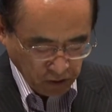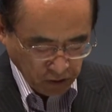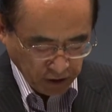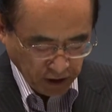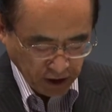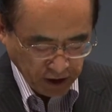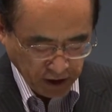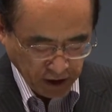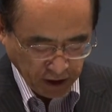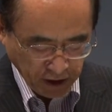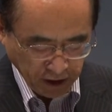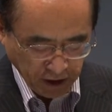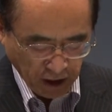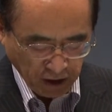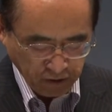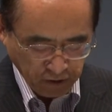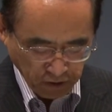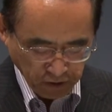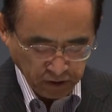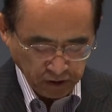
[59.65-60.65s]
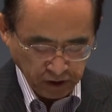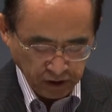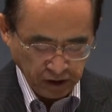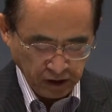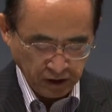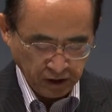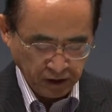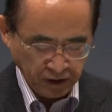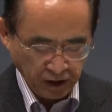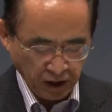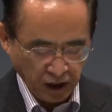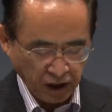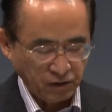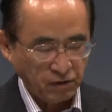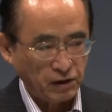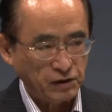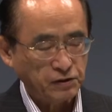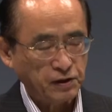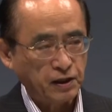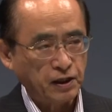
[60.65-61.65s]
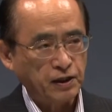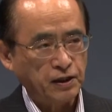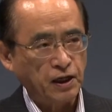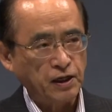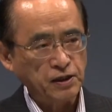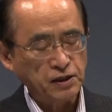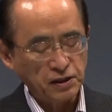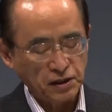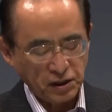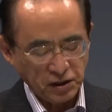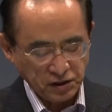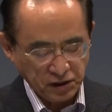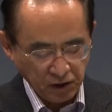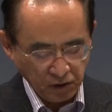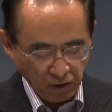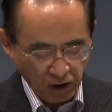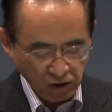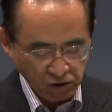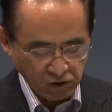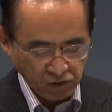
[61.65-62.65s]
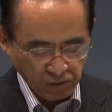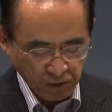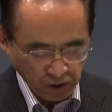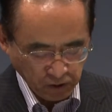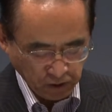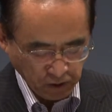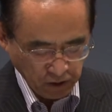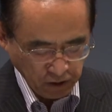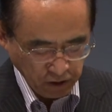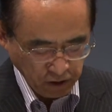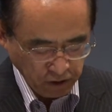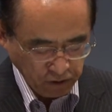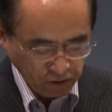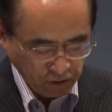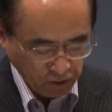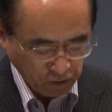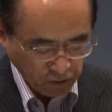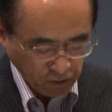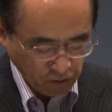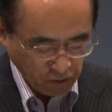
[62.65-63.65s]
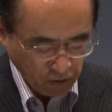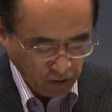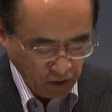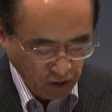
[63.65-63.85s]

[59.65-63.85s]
確かな学力あるいは豊かな人間性を育もうということ